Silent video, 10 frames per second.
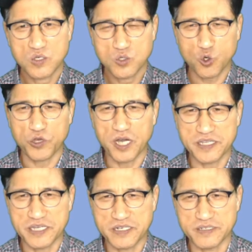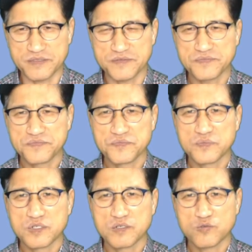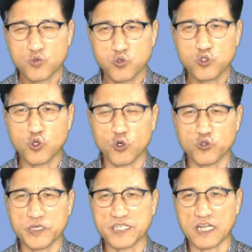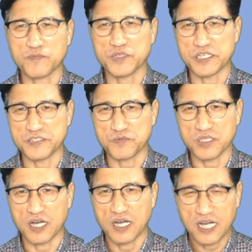교회 안에는 두 종류의 사람들이 있습니다.